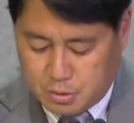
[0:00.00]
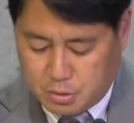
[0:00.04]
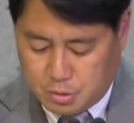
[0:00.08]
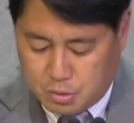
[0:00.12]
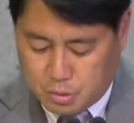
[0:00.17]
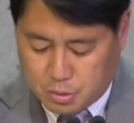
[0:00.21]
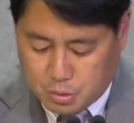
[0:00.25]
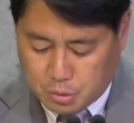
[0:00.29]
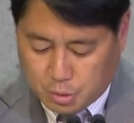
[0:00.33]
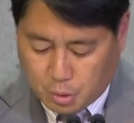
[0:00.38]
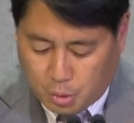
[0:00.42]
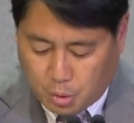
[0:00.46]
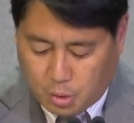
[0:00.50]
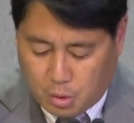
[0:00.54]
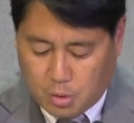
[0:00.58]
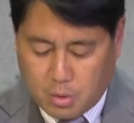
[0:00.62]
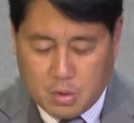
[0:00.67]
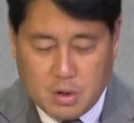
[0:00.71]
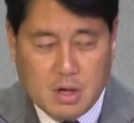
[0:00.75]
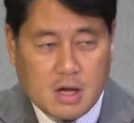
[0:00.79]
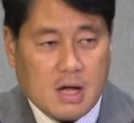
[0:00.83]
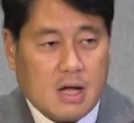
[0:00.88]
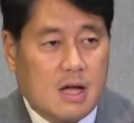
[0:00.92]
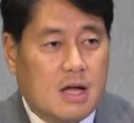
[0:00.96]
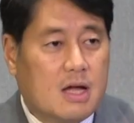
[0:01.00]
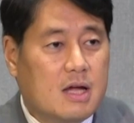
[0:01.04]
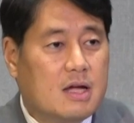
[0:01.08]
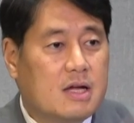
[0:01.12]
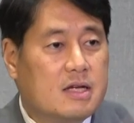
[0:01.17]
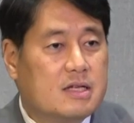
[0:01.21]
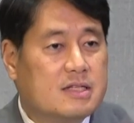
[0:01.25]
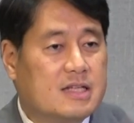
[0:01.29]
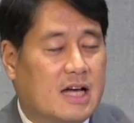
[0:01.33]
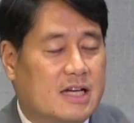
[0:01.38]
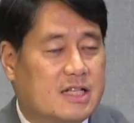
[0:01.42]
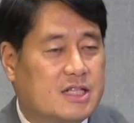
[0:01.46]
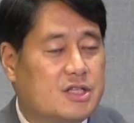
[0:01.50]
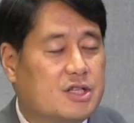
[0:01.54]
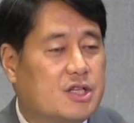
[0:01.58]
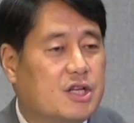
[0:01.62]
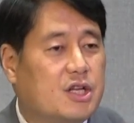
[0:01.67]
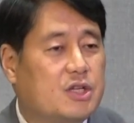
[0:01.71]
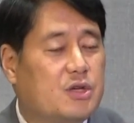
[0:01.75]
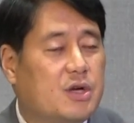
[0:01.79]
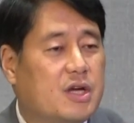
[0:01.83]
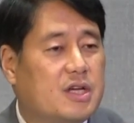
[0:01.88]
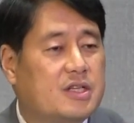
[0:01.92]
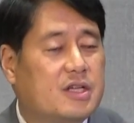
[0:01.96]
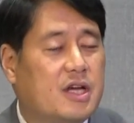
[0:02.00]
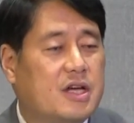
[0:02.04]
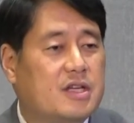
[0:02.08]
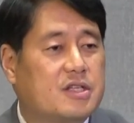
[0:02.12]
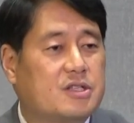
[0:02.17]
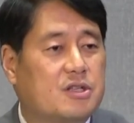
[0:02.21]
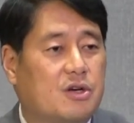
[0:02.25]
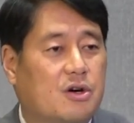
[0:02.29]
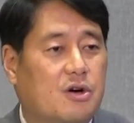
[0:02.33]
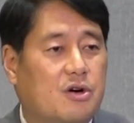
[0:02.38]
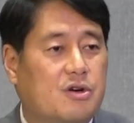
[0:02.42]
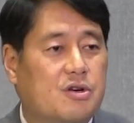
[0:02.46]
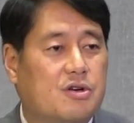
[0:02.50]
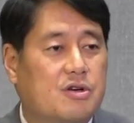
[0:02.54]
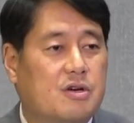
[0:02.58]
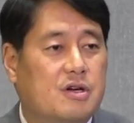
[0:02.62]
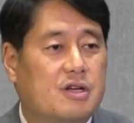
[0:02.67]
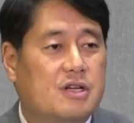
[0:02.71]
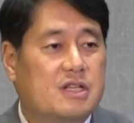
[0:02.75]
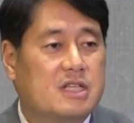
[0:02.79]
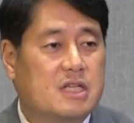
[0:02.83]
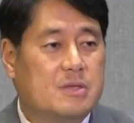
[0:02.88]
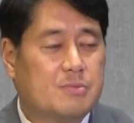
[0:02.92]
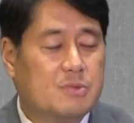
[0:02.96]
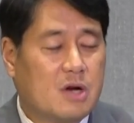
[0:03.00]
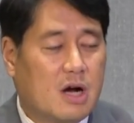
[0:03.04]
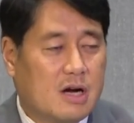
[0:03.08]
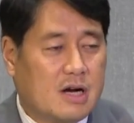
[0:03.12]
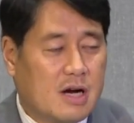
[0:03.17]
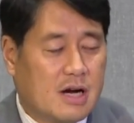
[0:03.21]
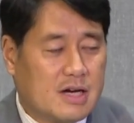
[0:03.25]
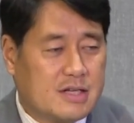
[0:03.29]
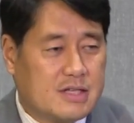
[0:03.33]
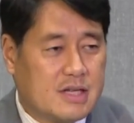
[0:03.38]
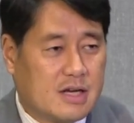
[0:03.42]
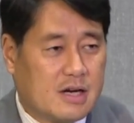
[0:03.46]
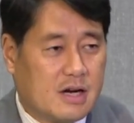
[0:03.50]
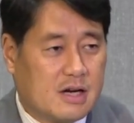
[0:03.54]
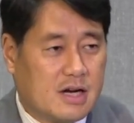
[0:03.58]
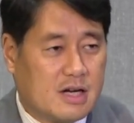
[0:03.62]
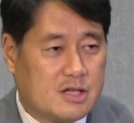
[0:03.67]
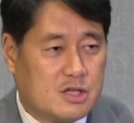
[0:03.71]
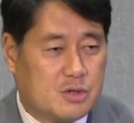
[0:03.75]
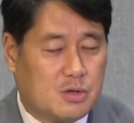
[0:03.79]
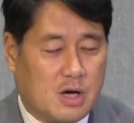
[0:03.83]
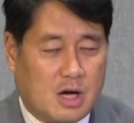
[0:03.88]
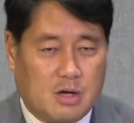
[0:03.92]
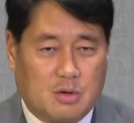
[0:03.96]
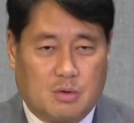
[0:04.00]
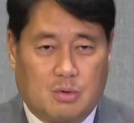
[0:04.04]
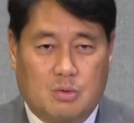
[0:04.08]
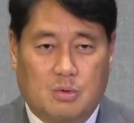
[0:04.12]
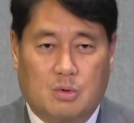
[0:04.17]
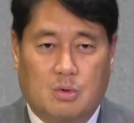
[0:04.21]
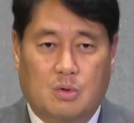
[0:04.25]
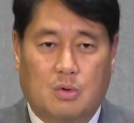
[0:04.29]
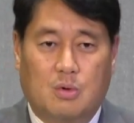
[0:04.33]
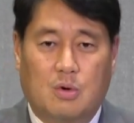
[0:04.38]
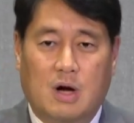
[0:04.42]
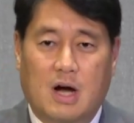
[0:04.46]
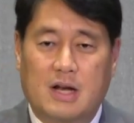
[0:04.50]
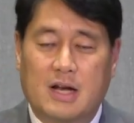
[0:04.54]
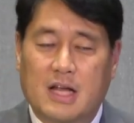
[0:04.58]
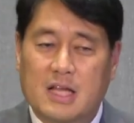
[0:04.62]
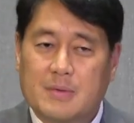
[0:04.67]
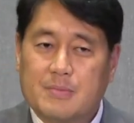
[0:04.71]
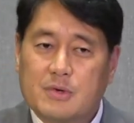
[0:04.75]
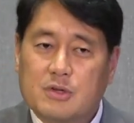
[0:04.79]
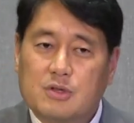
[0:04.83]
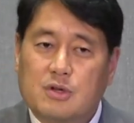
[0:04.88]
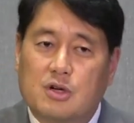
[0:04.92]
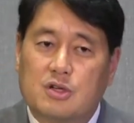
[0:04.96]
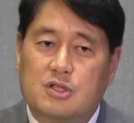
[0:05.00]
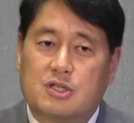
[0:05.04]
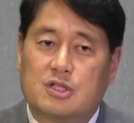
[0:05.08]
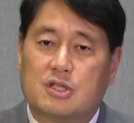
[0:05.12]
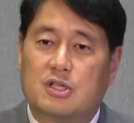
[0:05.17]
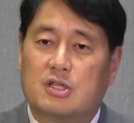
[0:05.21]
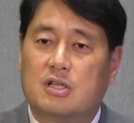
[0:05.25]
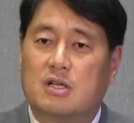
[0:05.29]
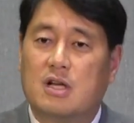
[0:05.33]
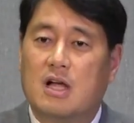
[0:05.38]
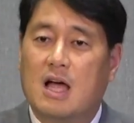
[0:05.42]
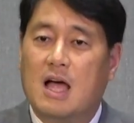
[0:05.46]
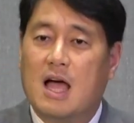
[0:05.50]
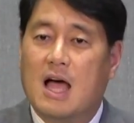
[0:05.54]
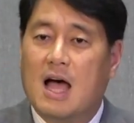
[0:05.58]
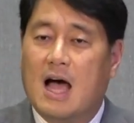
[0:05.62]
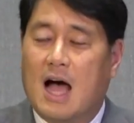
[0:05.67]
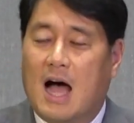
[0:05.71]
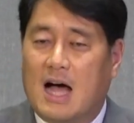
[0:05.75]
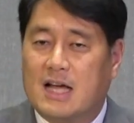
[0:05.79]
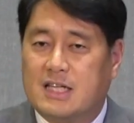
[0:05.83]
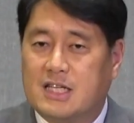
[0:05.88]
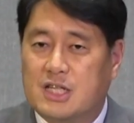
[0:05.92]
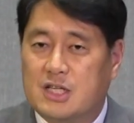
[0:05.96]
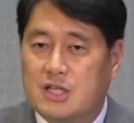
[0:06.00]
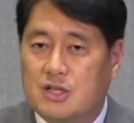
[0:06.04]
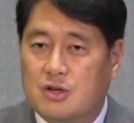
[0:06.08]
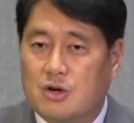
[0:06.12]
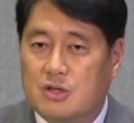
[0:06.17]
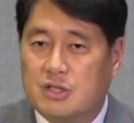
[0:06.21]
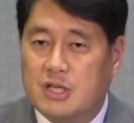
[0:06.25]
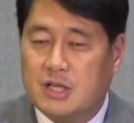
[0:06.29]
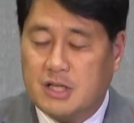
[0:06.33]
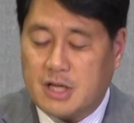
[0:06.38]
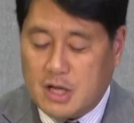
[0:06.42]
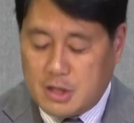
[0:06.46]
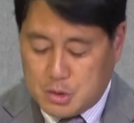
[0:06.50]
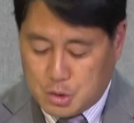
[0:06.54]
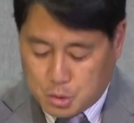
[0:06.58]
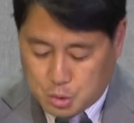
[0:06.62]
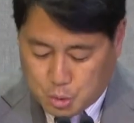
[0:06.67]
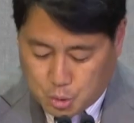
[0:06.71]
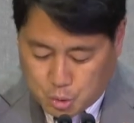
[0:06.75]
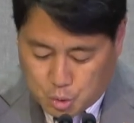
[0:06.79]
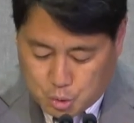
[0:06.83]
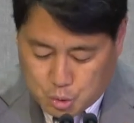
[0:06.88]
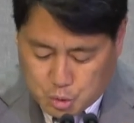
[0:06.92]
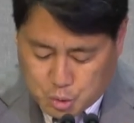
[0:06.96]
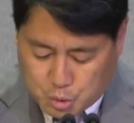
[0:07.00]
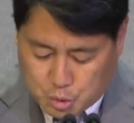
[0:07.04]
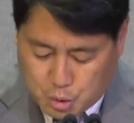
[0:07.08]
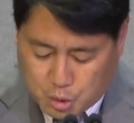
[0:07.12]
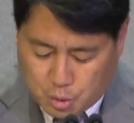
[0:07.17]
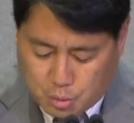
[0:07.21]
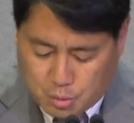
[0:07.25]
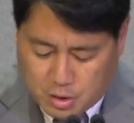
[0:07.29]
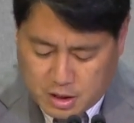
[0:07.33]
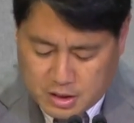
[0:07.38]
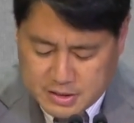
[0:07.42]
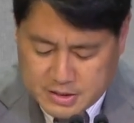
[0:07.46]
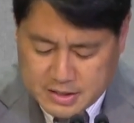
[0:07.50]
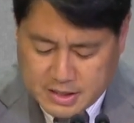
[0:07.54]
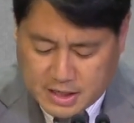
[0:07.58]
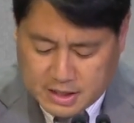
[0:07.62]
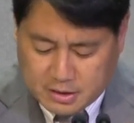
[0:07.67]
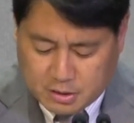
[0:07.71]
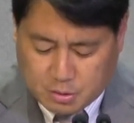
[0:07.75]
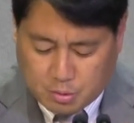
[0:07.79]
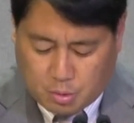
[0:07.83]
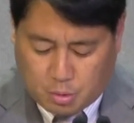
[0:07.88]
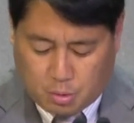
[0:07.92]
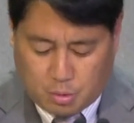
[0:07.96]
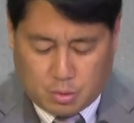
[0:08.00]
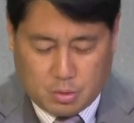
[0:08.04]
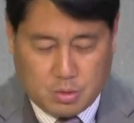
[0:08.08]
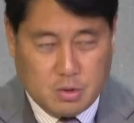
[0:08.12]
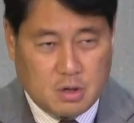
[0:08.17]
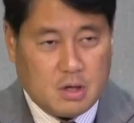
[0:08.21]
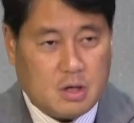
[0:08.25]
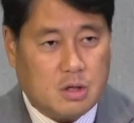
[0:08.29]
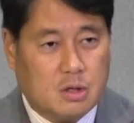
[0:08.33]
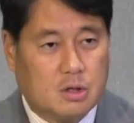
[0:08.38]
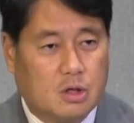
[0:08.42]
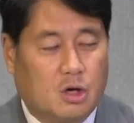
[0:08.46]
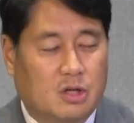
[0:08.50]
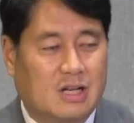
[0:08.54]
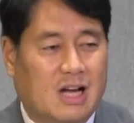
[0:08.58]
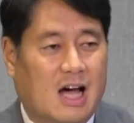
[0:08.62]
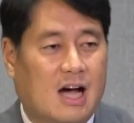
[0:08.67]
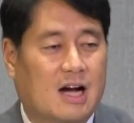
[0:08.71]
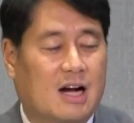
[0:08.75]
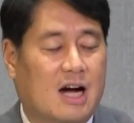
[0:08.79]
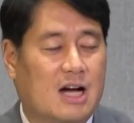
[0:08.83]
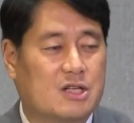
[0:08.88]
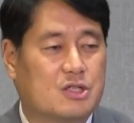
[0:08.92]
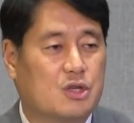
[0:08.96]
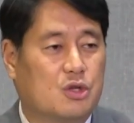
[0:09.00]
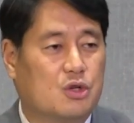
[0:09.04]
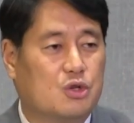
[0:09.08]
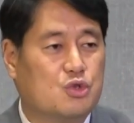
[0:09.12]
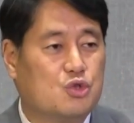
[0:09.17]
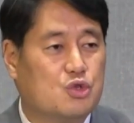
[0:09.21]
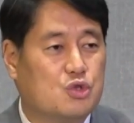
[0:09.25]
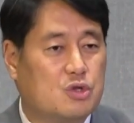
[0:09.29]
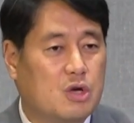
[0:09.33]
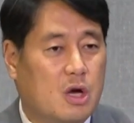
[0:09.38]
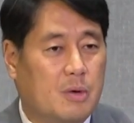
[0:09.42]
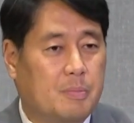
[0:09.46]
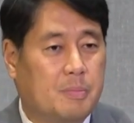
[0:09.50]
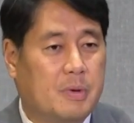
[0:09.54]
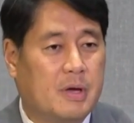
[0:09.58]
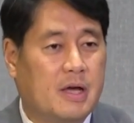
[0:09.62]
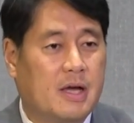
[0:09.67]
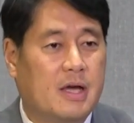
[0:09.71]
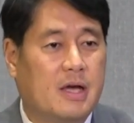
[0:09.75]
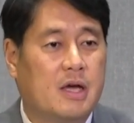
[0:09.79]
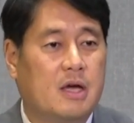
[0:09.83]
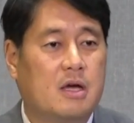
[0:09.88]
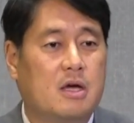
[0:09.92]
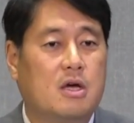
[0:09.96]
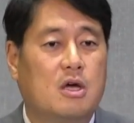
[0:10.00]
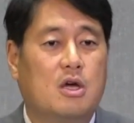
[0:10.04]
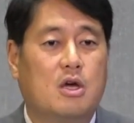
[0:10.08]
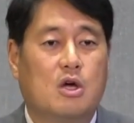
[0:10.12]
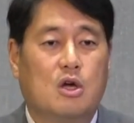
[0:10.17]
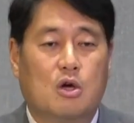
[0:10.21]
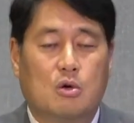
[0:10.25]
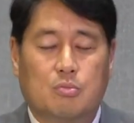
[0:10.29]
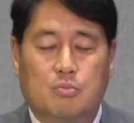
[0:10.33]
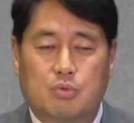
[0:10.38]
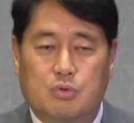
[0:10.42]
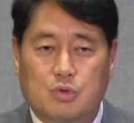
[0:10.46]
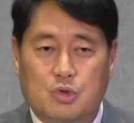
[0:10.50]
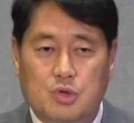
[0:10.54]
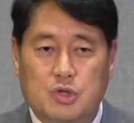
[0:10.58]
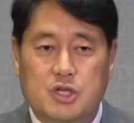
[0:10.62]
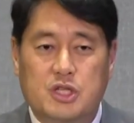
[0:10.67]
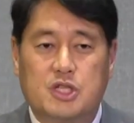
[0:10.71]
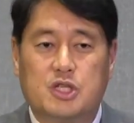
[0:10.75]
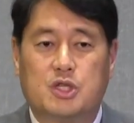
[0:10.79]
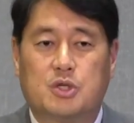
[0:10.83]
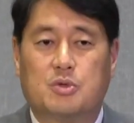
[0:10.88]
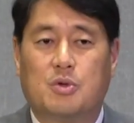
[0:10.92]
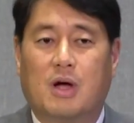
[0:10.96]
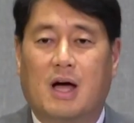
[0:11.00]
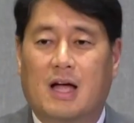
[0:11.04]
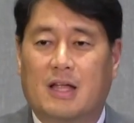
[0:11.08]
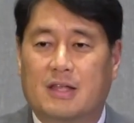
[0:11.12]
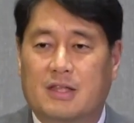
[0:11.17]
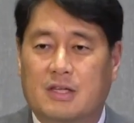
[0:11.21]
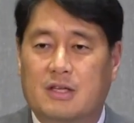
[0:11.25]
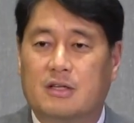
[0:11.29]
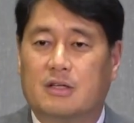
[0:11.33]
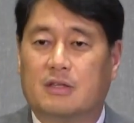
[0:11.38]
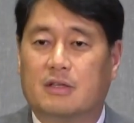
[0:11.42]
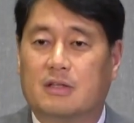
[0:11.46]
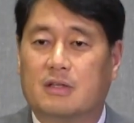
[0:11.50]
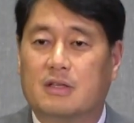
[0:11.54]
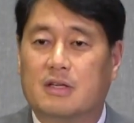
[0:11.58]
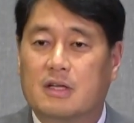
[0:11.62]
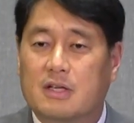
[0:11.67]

누구도 자신들의 죄에 대해서 심각하게 생각하지도 않고 하나님이 그것을 아시는 것에 대해서도 두려워하지 않고 더 나아가서는 주님 앞에 부르짖지도 않는